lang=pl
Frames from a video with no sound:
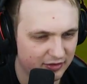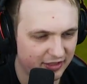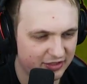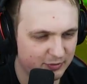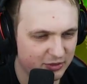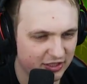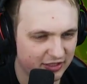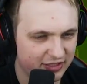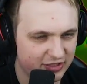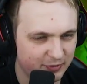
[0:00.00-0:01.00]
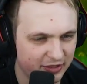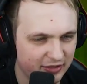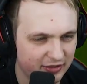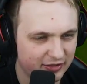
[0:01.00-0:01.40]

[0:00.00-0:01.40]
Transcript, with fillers: Kręcimy się, kręcimy.